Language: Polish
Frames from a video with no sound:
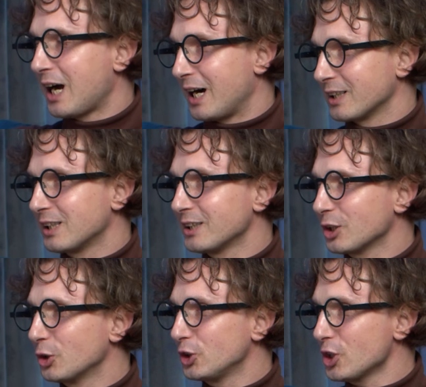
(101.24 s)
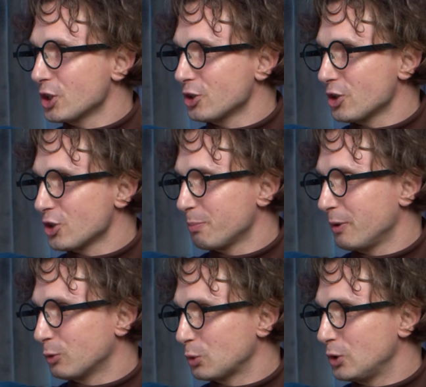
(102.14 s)
Tak, dlatego cieszę się, że
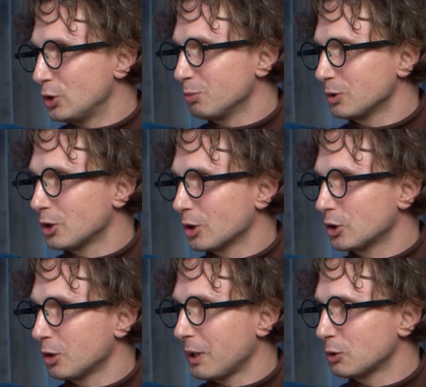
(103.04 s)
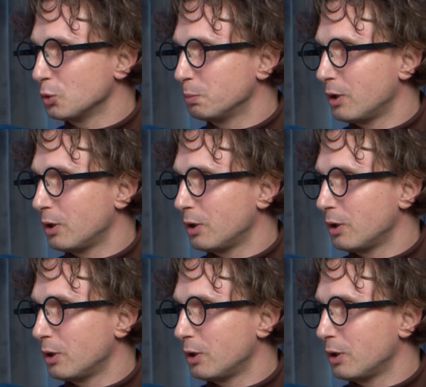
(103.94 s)
powróciliśmy do tego tematu, mhm.